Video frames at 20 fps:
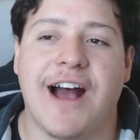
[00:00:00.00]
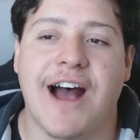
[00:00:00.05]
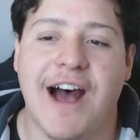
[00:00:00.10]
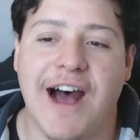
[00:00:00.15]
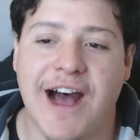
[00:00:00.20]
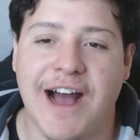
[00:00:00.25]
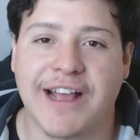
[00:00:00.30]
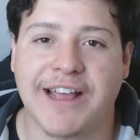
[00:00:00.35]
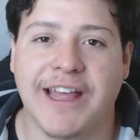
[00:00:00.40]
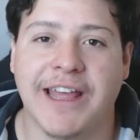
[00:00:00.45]

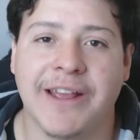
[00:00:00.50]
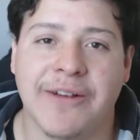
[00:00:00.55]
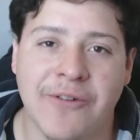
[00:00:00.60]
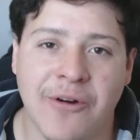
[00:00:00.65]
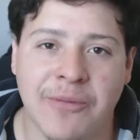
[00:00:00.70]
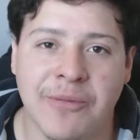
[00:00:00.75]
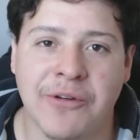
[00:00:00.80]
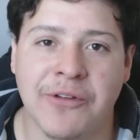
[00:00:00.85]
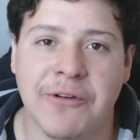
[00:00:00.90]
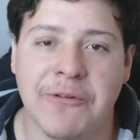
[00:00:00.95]
ah, qué
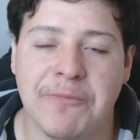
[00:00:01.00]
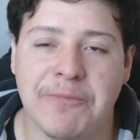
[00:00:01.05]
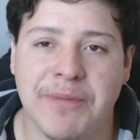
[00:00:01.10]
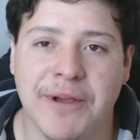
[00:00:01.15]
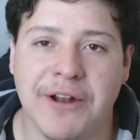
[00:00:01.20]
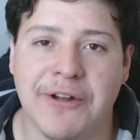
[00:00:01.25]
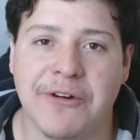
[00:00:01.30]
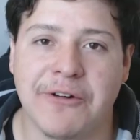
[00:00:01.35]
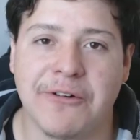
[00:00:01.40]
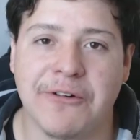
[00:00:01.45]
incómodo.
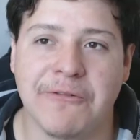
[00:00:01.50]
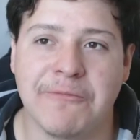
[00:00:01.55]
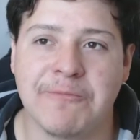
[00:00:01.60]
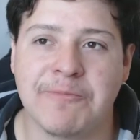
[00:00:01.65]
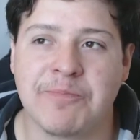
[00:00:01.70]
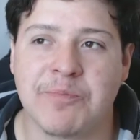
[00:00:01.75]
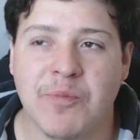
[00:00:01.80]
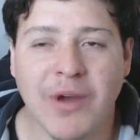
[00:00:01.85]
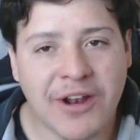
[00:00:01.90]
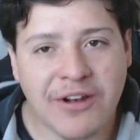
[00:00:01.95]
Pero
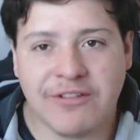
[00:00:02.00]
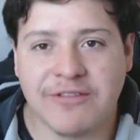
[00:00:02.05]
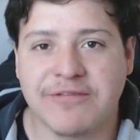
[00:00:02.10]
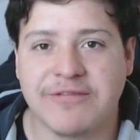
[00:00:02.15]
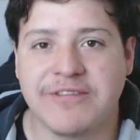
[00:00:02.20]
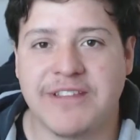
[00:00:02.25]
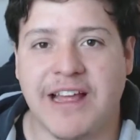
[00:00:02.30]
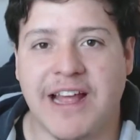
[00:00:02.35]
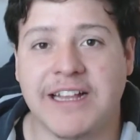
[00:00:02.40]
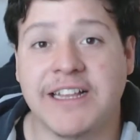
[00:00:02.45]
bueno,
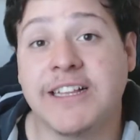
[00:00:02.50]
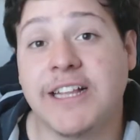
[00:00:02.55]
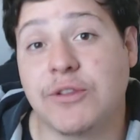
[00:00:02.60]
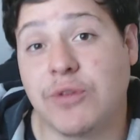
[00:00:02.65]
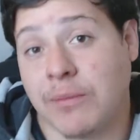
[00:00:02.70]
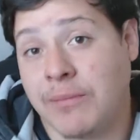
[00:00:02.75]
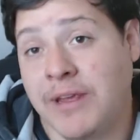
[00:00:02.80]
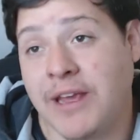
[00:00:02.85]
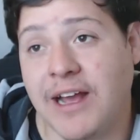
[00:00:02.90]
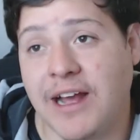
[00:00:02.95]
te haces de
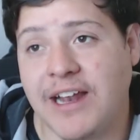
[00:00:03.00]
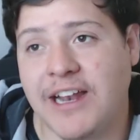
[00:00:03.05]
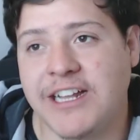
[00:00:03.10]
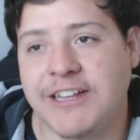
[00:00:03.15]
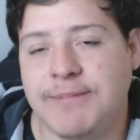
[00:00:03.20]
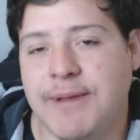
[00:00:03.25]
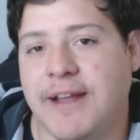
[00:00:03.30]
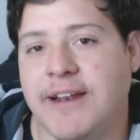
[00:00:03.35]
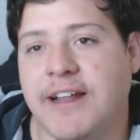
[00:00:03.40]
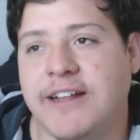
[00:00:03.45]
tu amiga
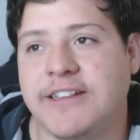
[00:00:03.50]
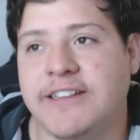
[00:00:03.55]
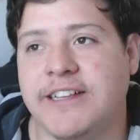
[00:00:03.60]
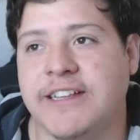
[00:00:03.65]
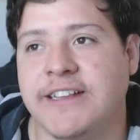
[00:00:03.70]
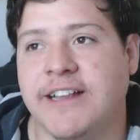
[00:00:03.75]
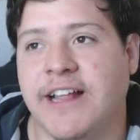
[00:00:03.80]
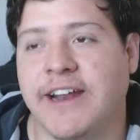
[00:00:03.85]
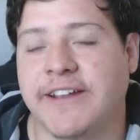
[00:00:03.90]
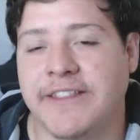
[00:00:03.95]
lesbiana
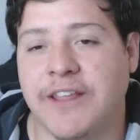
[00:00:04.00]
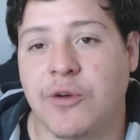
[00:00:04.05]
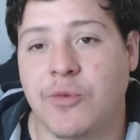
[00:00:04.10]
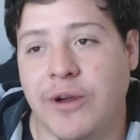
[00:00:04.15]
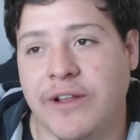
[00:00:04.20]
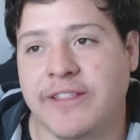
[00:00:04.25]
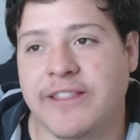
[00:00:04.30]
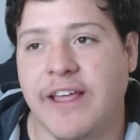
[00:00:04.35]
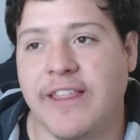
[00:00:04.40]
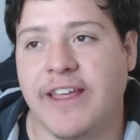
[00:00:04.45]
sin darte
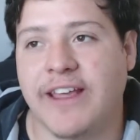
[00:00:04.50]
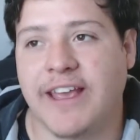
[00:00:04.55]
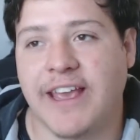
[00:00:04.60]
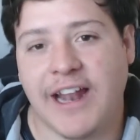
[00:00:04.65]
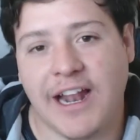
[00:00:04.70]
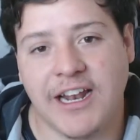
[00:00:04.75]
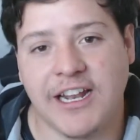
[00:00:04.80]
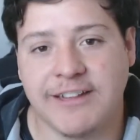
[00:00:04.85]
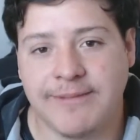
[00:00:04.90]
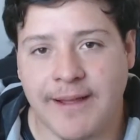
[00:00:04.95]
cuenta de que
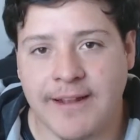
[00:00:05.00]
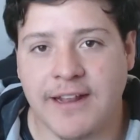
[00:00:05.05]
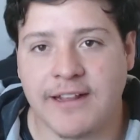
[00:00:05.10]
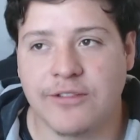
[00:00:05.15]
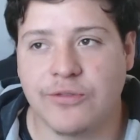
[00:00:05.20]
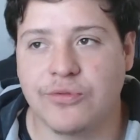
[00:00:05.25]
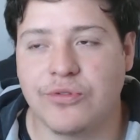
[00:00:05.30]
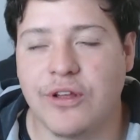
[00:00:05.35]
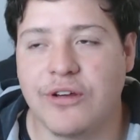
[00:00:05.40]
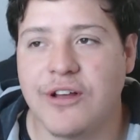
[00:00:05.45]
era
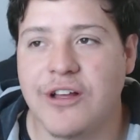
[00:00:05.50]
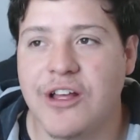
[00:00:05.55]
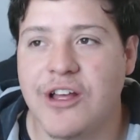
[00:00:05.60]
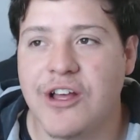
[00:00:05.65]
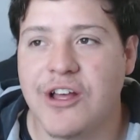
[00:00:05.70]
lesbiana. Tú te,